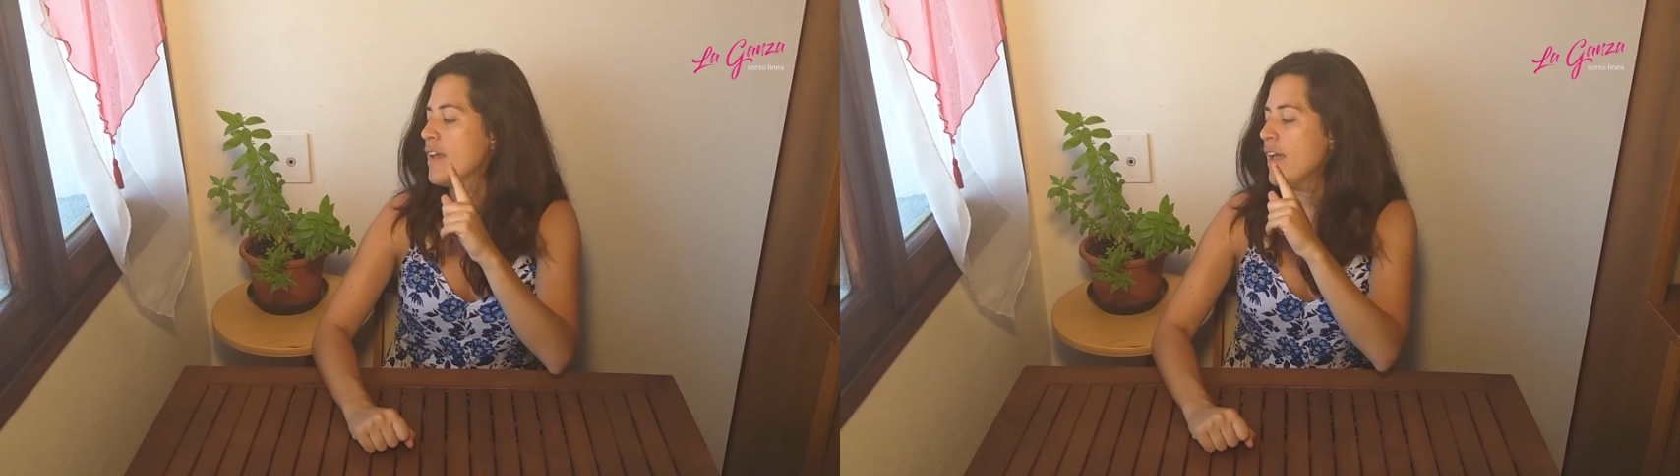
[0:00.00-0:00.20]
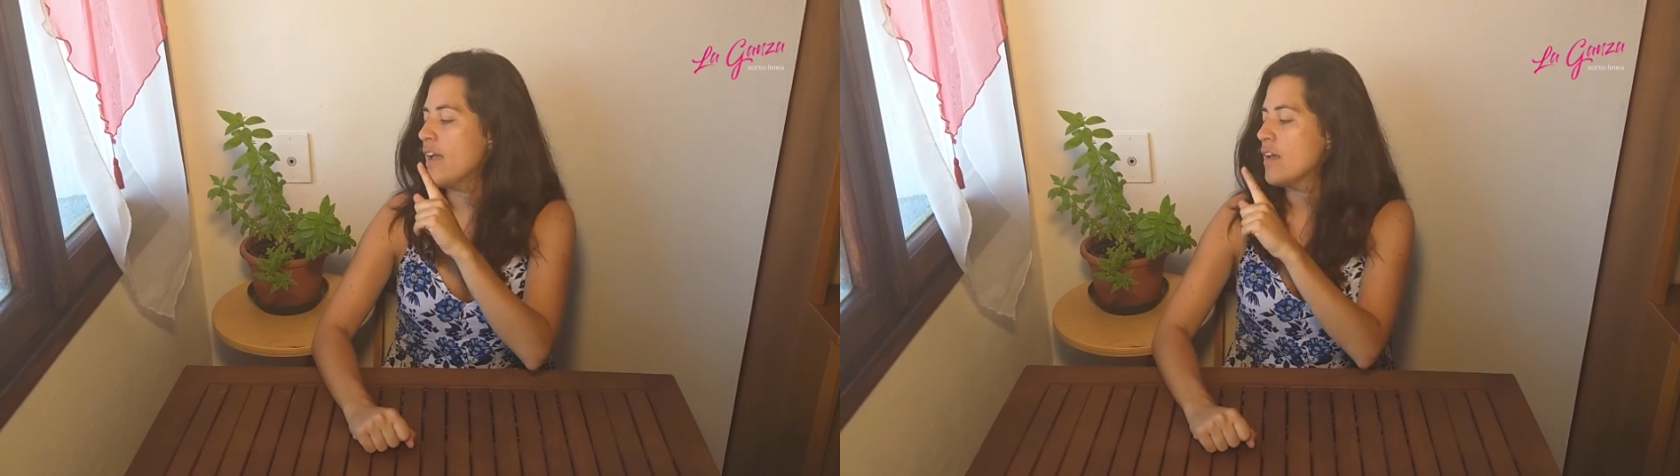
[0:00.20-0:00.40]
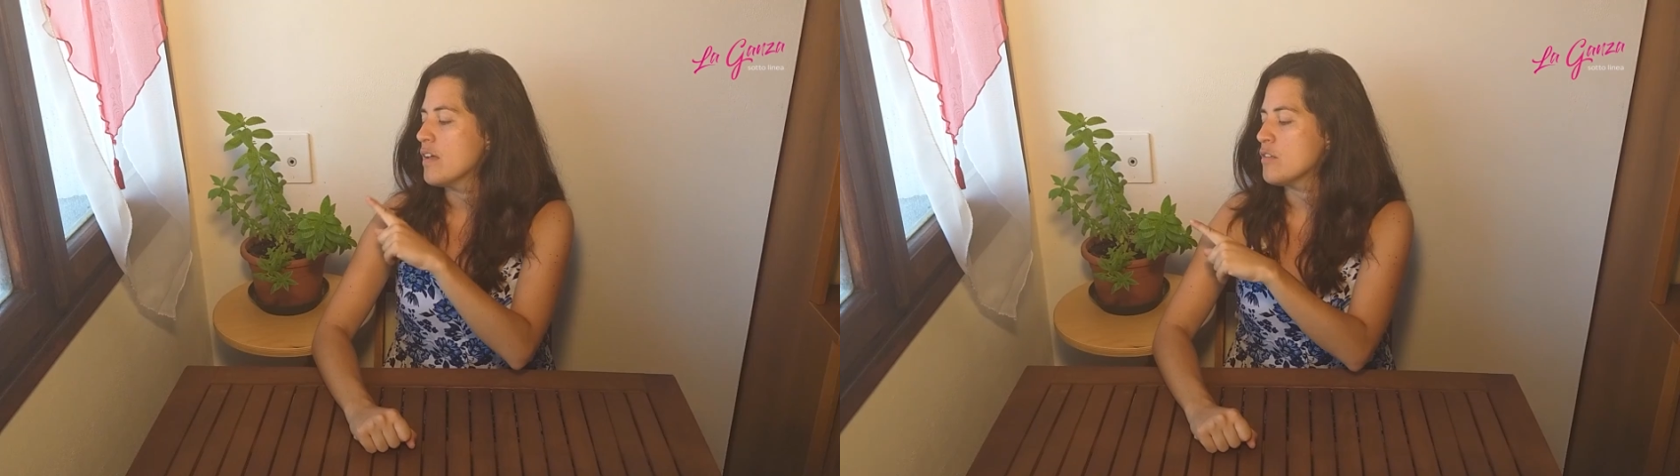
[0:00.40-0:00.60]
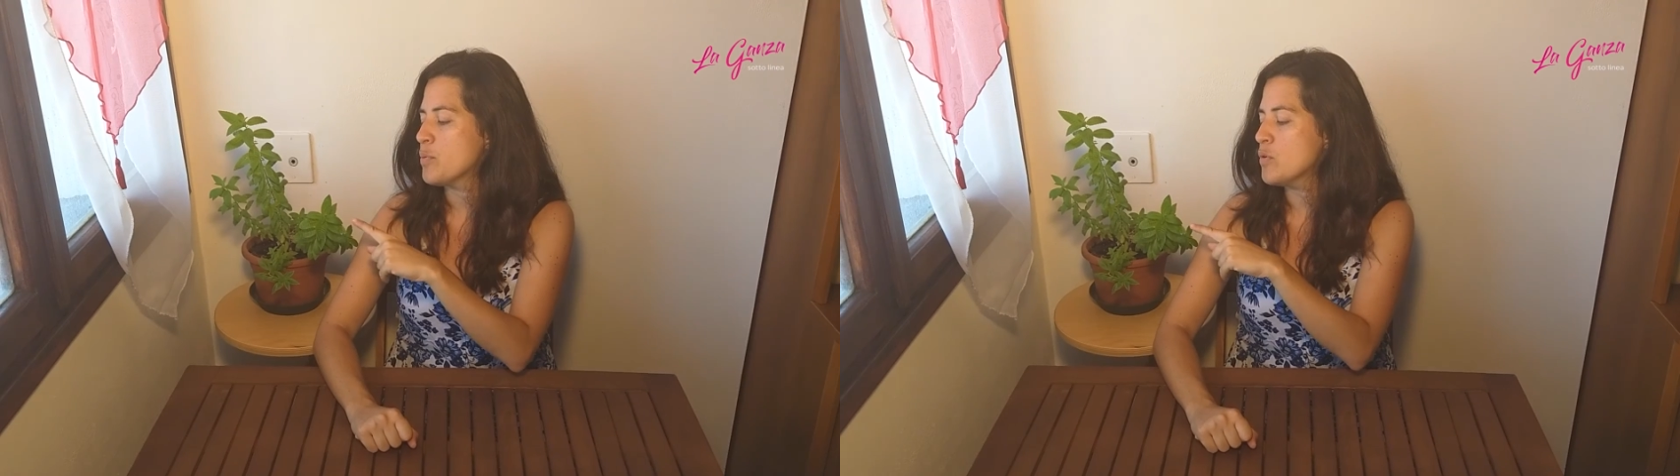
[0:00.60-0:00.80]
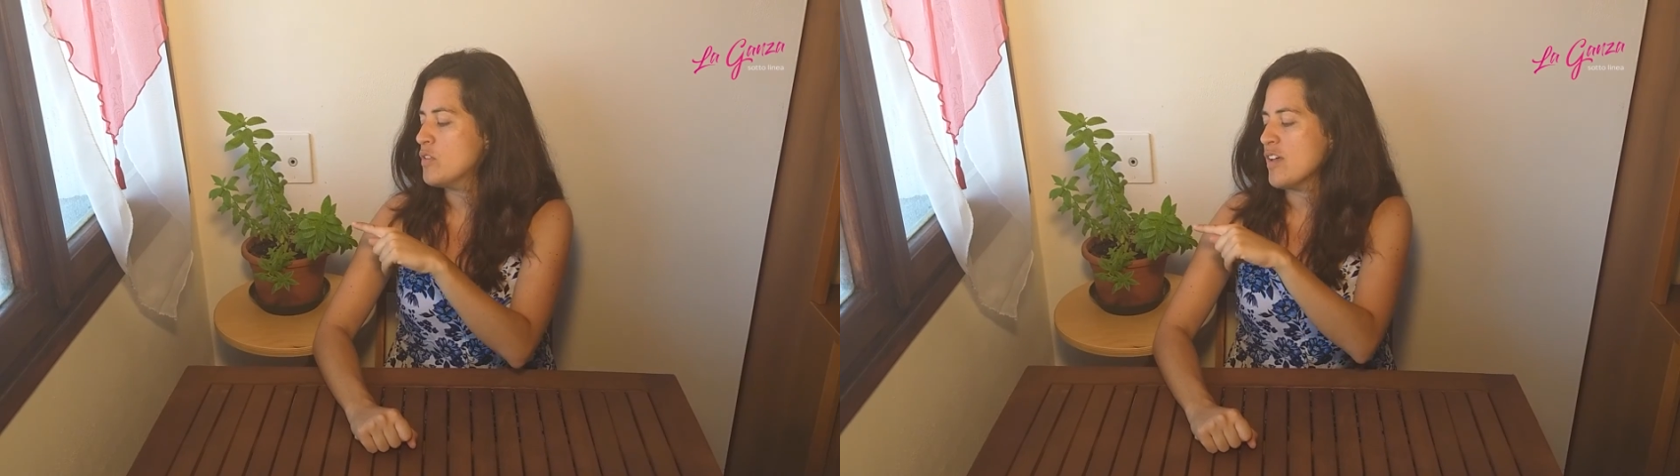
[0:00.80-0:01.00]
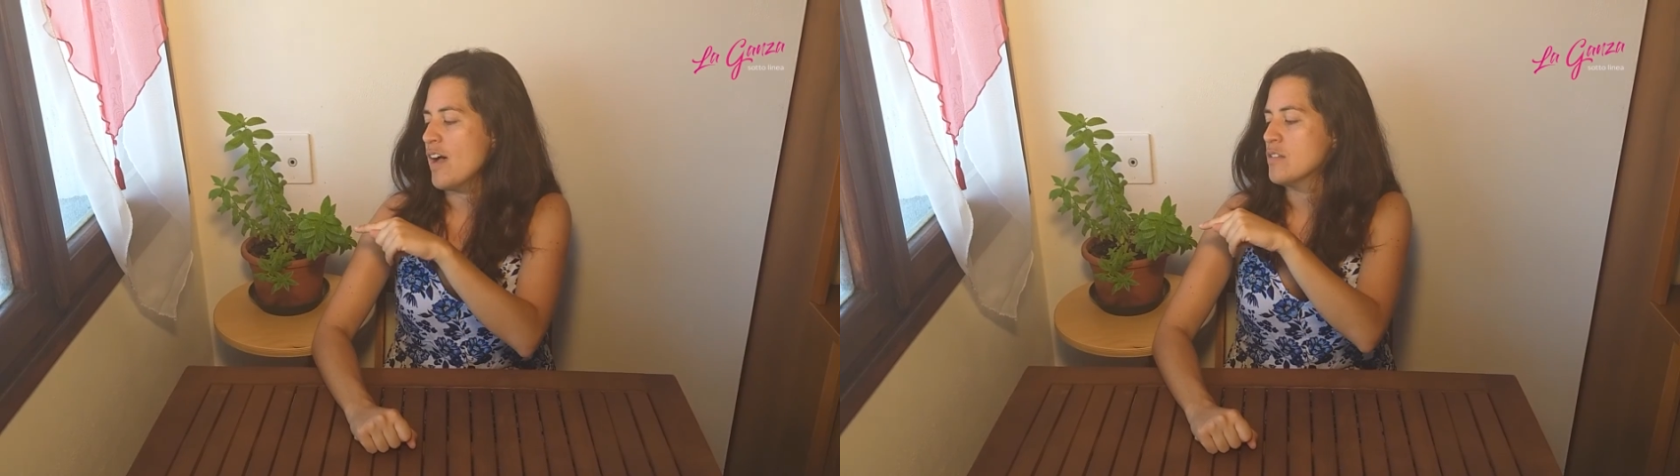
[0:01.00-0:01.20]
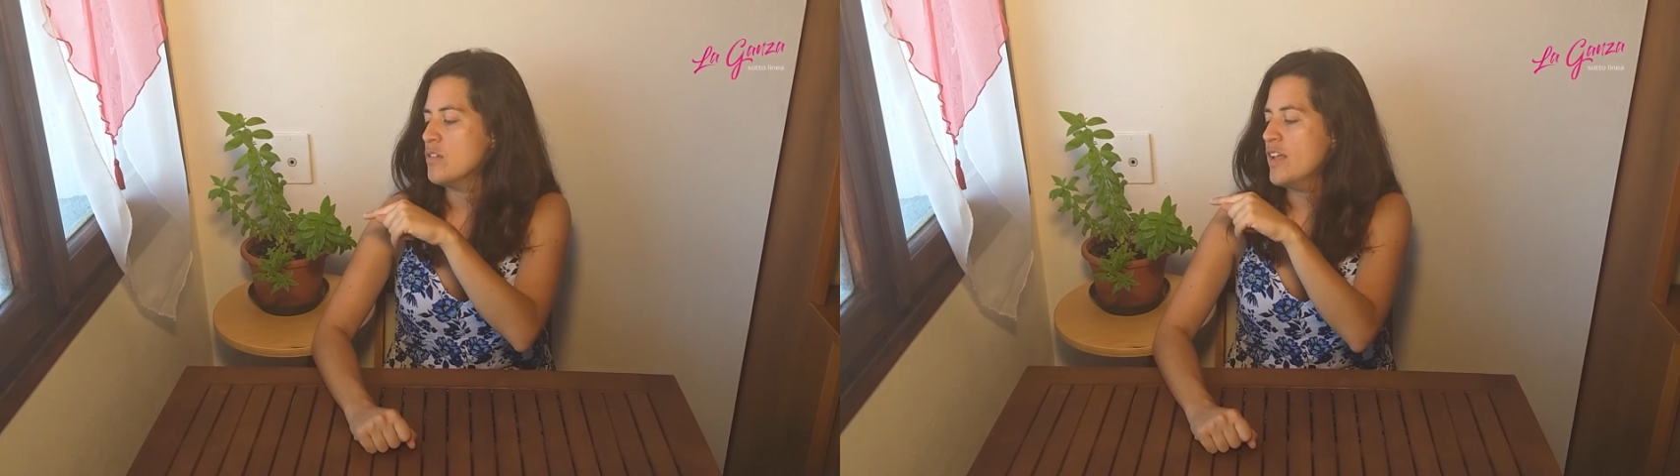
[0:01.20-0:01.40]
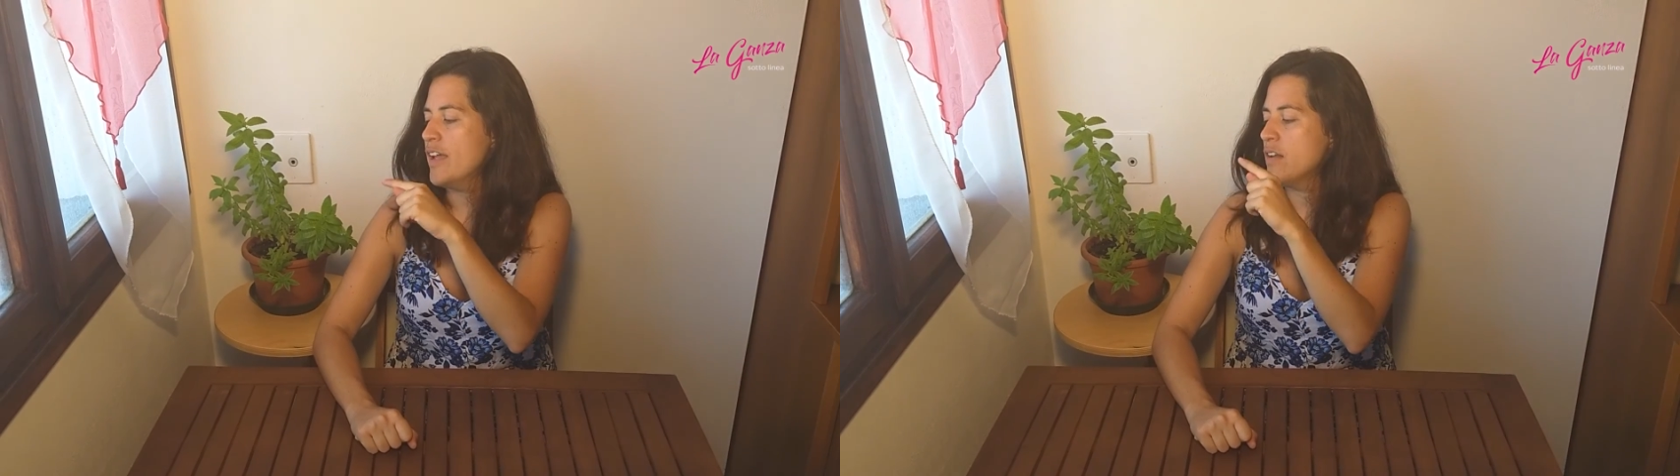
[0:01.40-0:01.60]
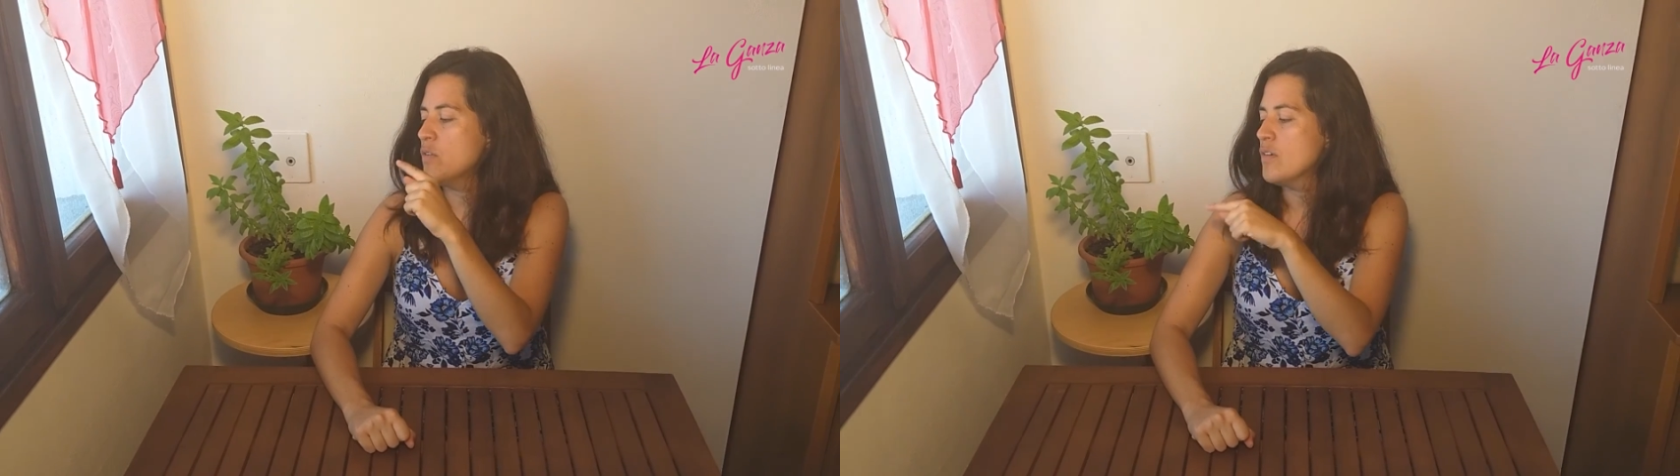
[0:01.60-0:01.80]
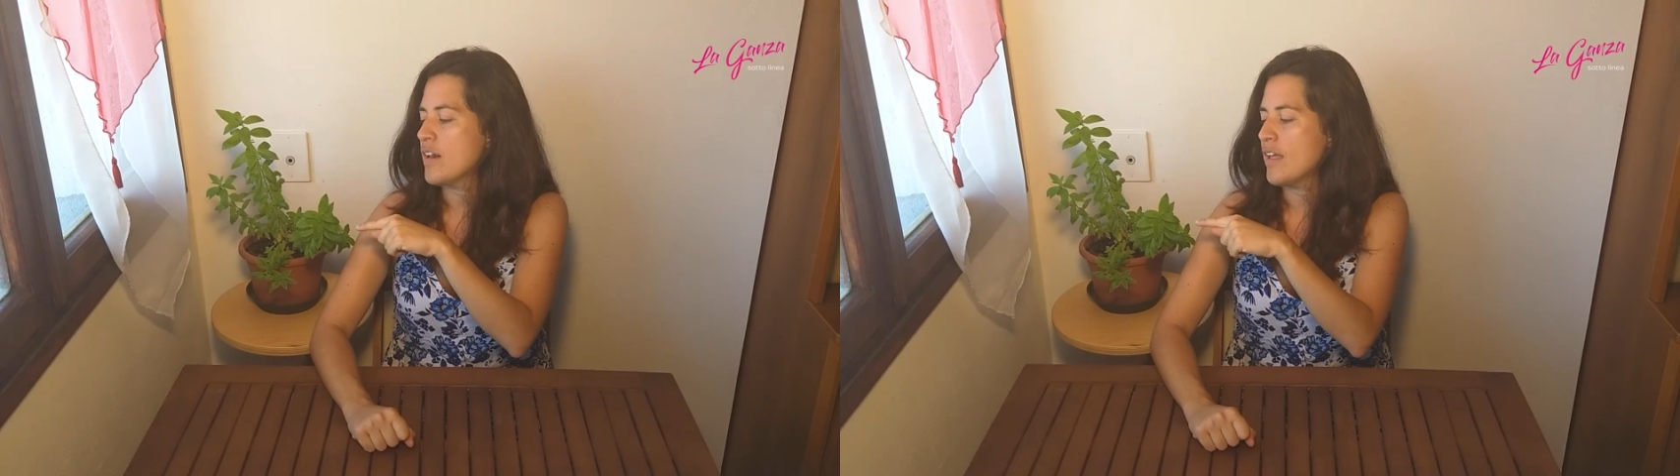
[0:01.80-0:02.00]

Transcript: che spruzzandole non